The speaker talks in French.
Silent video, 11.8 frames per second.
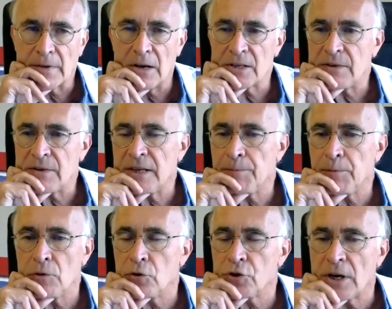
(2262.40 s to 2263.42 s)
Alors ça va
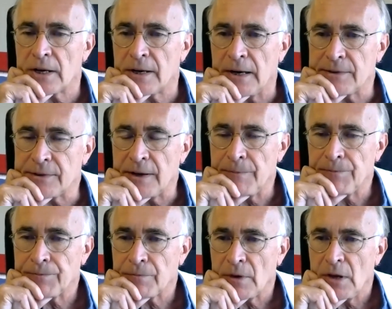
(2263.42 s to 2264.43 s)
dépendre de chaque cas, ça.
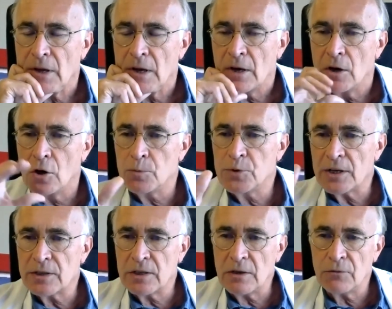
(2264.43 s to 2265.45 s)

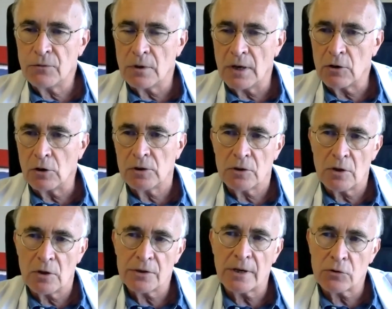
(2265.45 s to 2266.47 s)
L'objectif, la
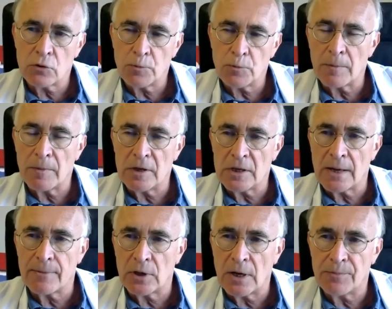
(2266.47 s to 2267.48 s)
cortisone, c'est un super
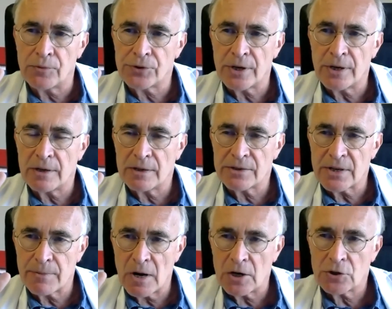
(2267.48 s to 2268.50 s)
médicament de la poussée, ça
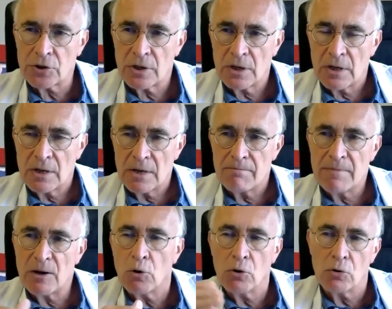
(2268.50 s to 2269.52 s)
marche,
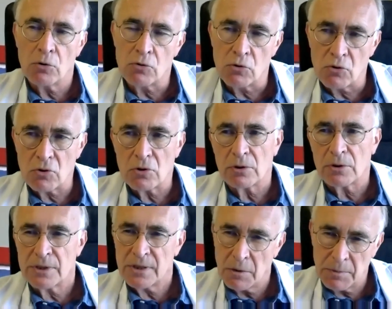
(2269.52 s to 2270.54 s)
mais au long cours,
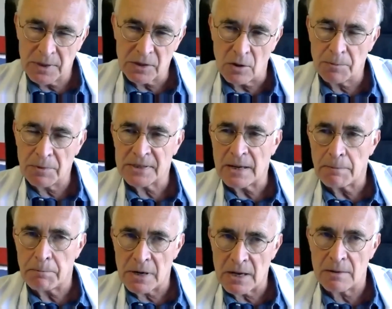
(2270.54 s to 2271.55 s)
c'est embêtant parce qu'il y a
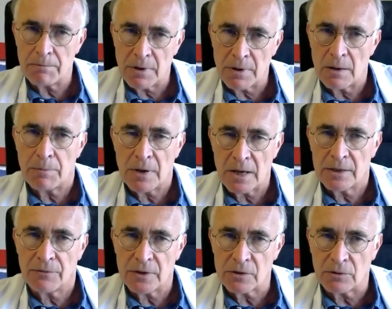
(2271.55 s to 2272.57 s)
plein, plein, plein
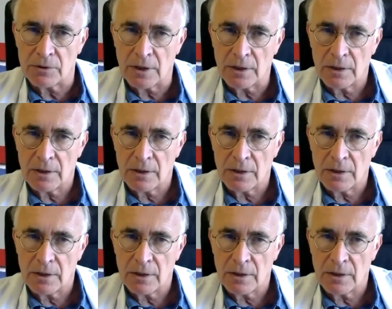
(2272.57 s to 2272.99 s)
d'effets secondaires.